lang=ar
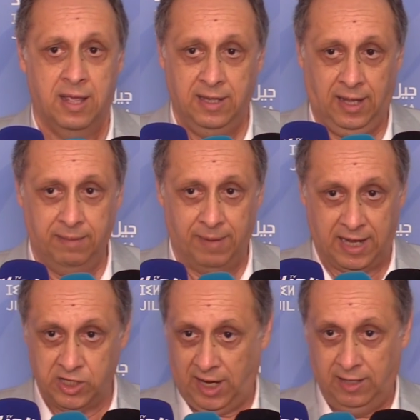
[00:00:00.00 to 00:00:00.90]
يعني ما
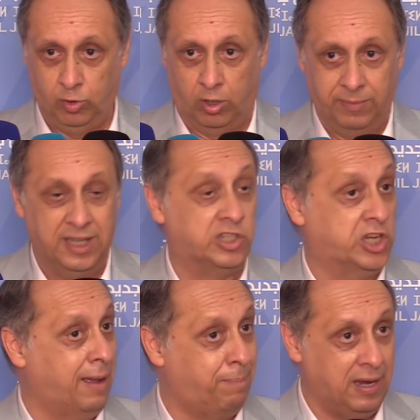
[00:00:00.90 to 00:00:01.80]
كانش عندهم
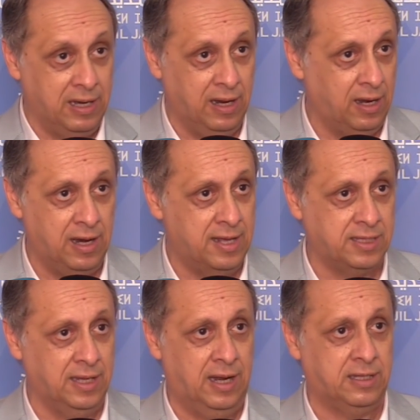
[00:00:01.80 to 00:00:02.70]
اجابه
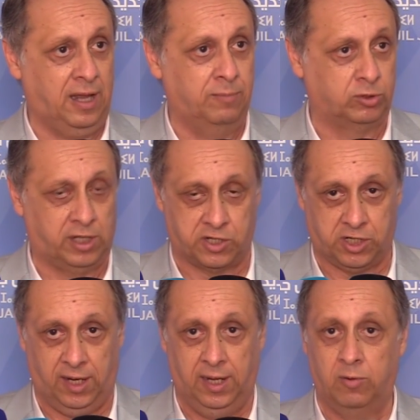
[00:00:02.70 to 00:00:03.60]
للاسئله تاع
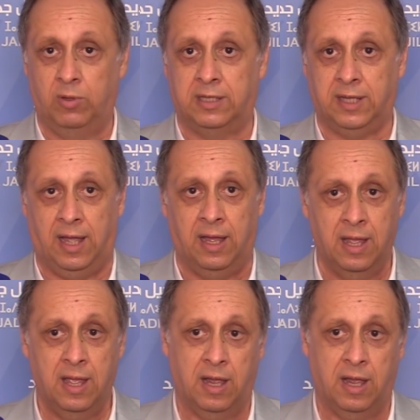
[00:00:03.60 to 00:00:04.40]
المترشحين ولا تاع